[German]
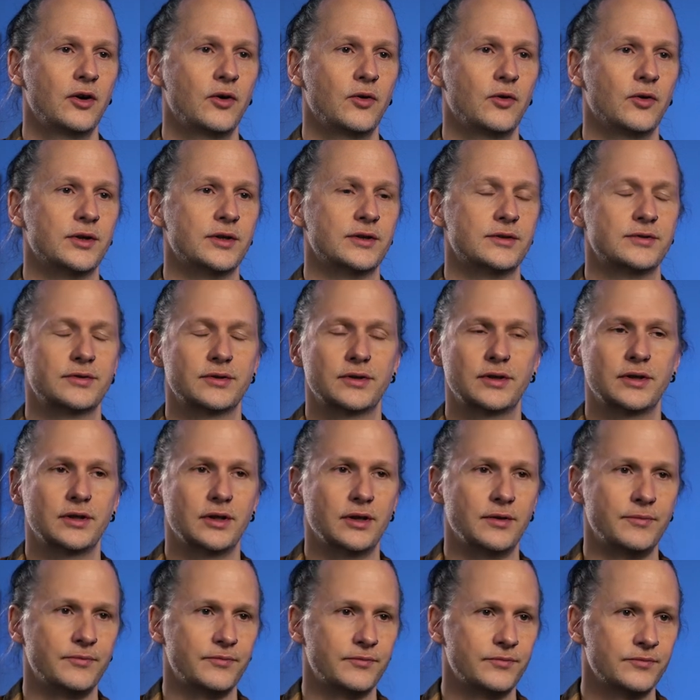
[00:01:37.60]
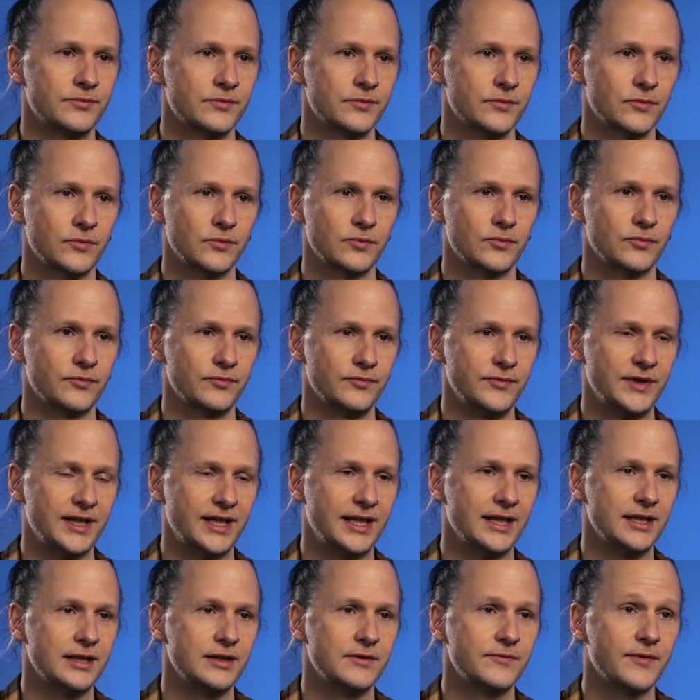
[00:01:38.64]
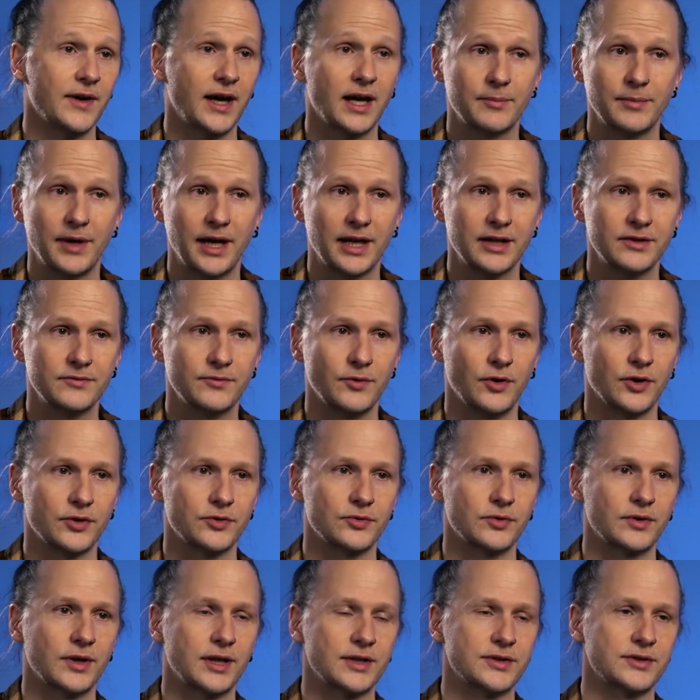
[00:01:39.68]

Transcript: Und ähm, wir gehen in die Fragenbeantwortung.